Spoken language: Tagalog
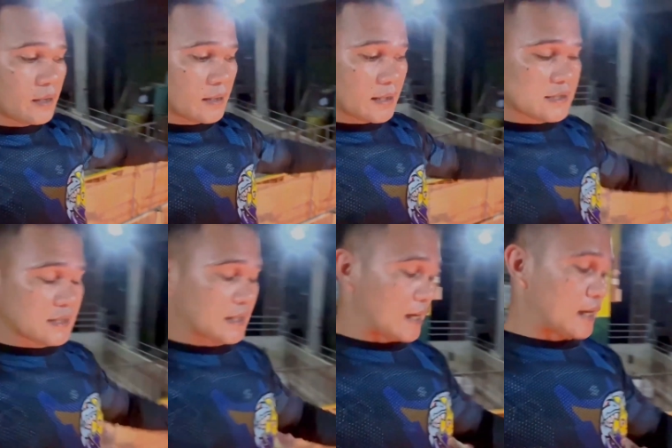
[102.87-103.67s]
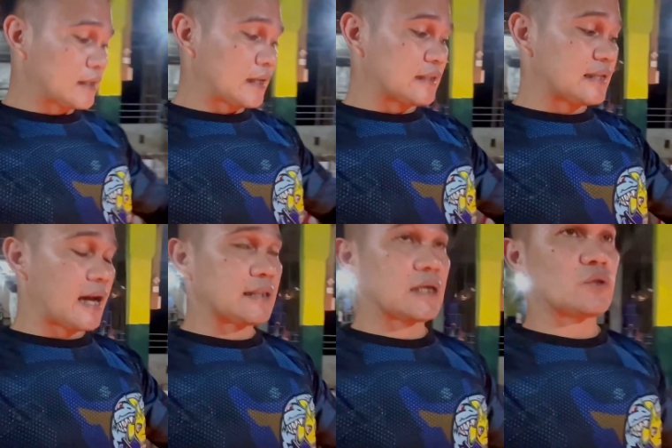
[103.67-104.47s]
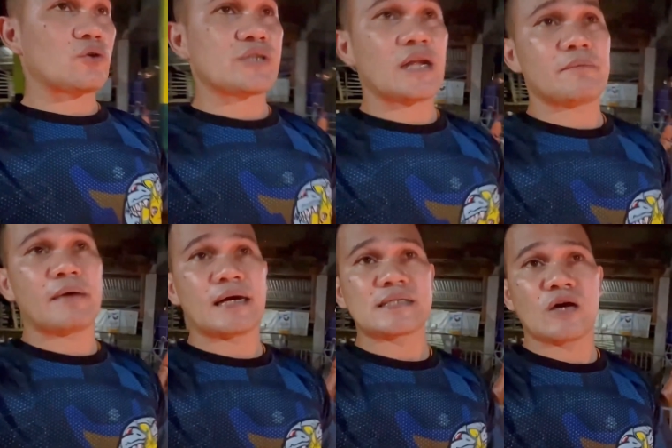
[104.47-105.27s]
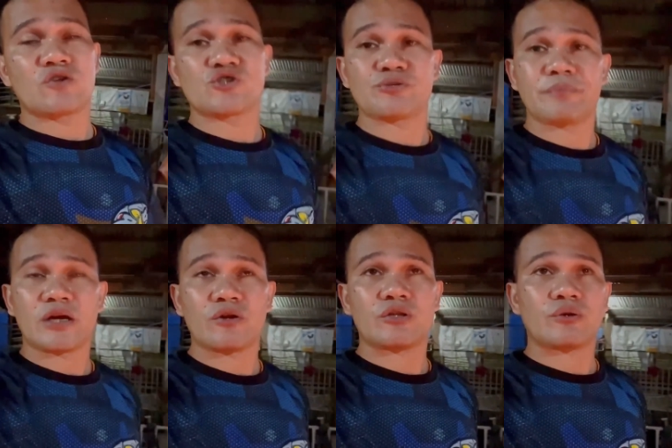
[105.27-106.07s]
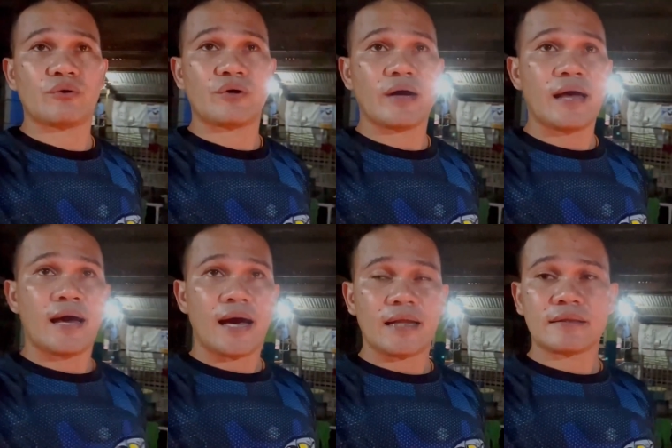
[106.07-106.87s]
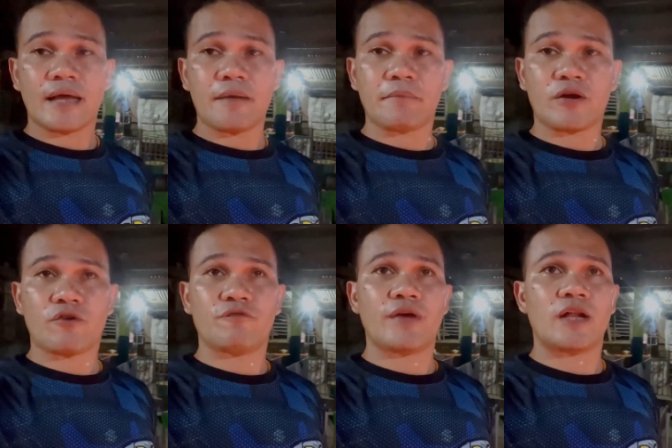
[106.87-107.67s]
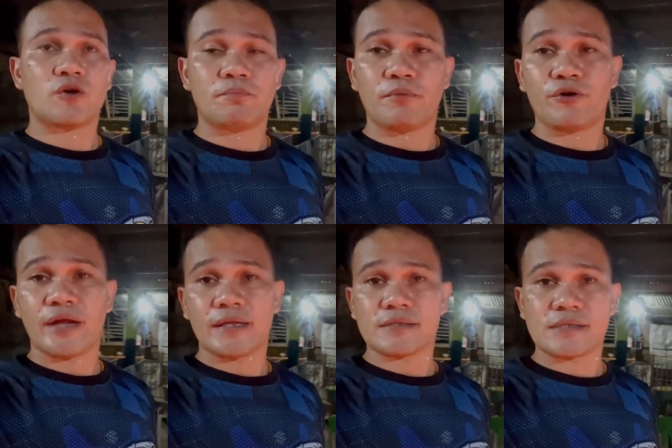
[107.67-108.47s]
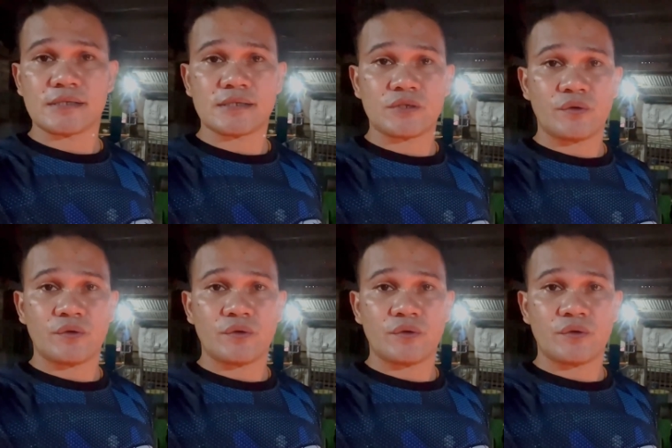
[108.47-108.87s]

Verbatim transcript: Kasi ang kagandahan ng doxylin mga kasounds, meron itong antimicrobial components.